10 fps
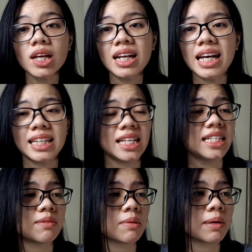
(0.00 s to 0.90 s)
Nah, tadi
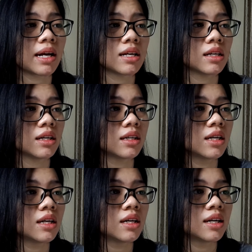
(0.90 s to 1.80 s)
sampai mana?
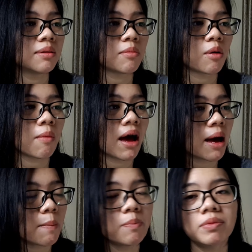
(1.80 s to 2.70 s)
Mohon
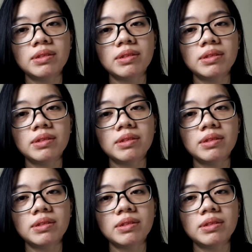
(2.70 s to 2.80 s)
maaf,